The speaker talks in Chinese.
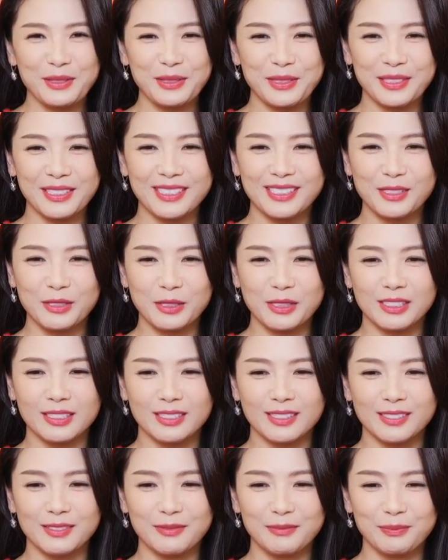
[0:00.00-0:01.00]
我觉得就
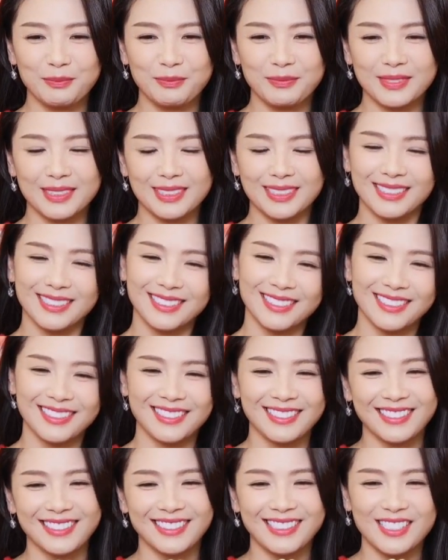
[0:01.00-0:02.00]
是。
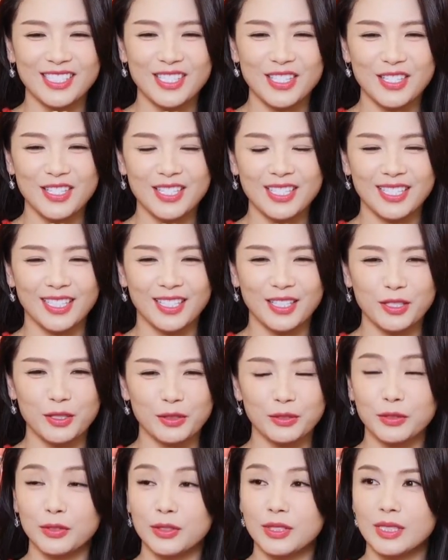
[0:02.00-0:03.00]
这是一件很
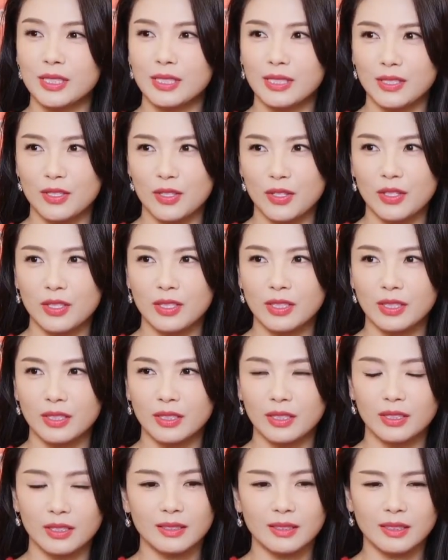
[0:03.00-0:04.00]
有福气的事
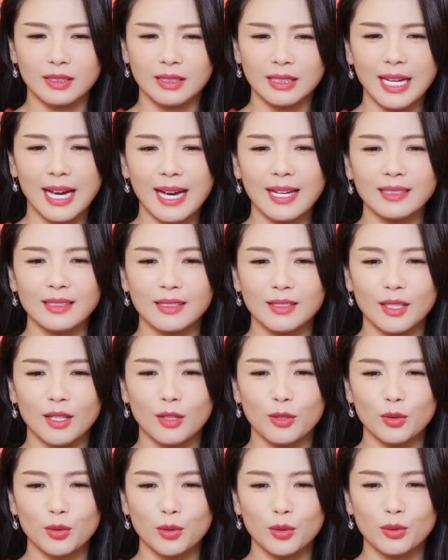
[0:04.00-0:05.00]
情。其他的，你
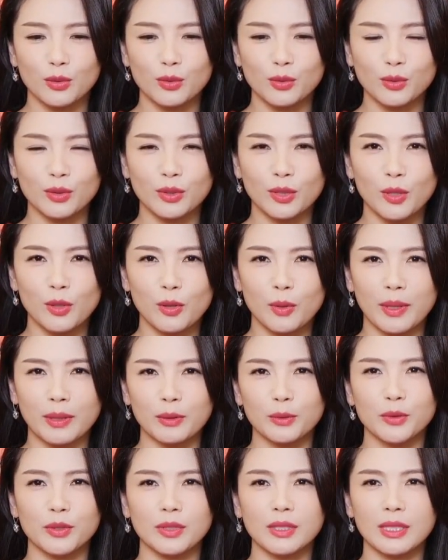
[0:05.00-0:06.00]
要说剧透啊，
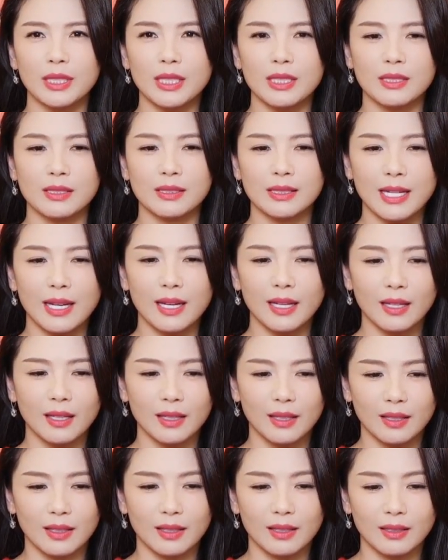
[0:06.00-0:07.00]
我觉得应该是在，
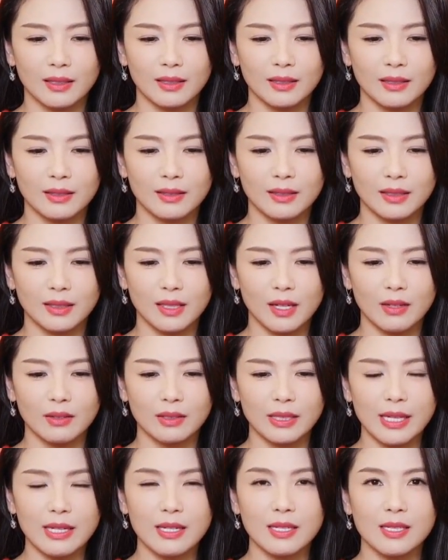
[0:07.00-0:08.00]
呃，等到
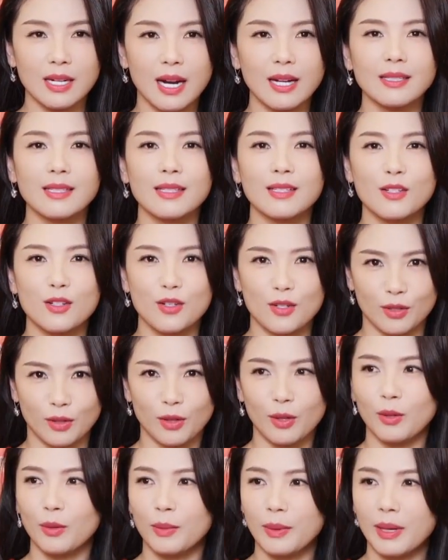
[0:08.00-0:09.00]
电影上映的时候